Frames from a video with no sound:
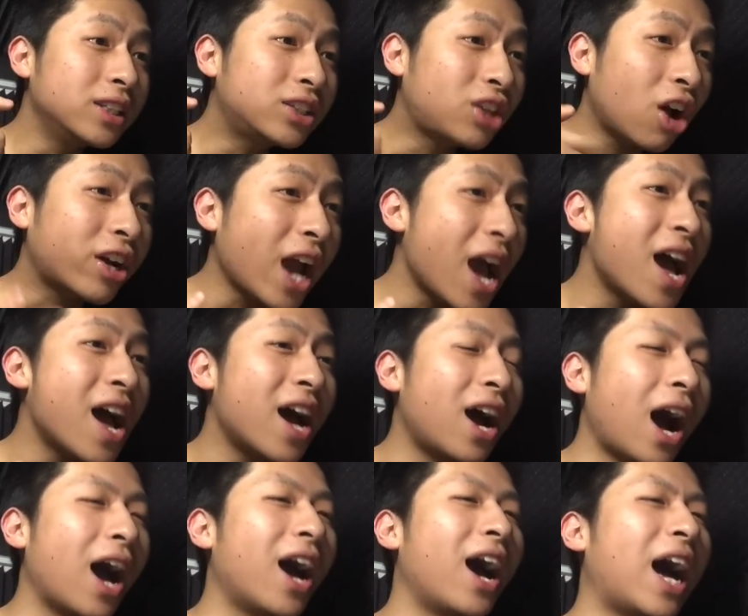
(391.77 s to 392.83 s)

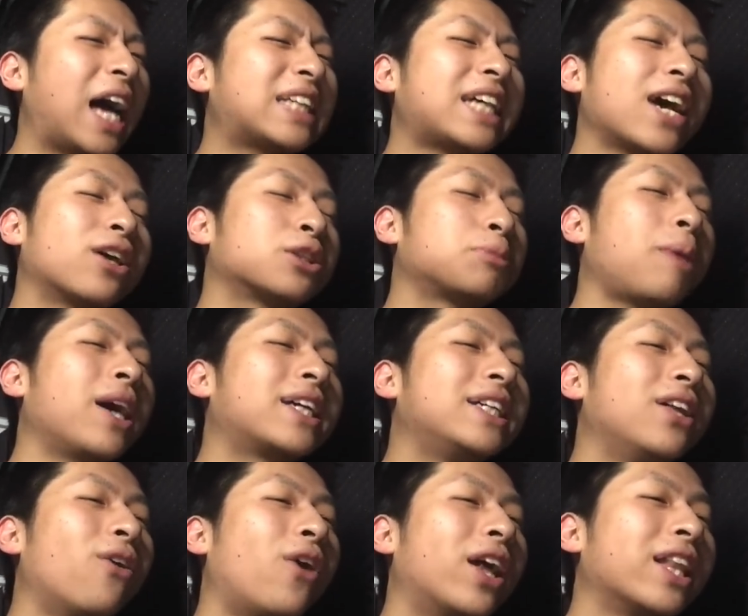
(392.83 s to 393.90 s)
ドカーン最後
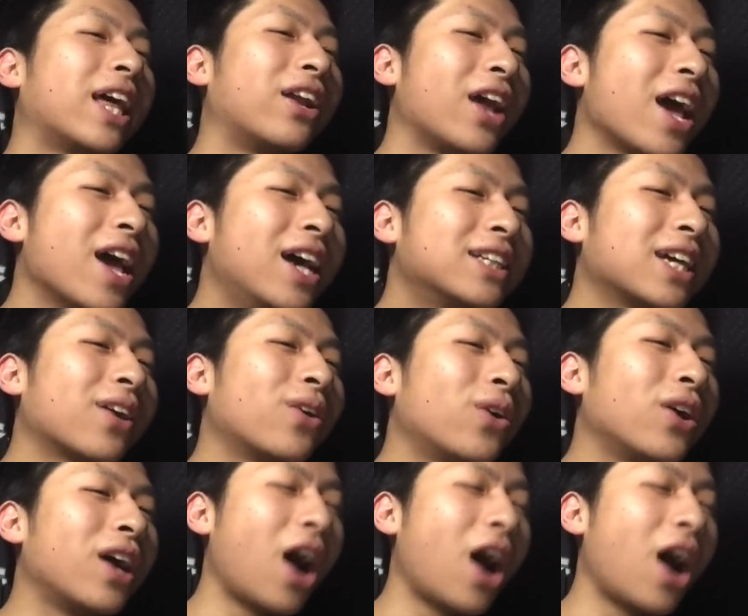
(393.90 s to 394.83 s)
スパーキーで終わんないね。最後ロイ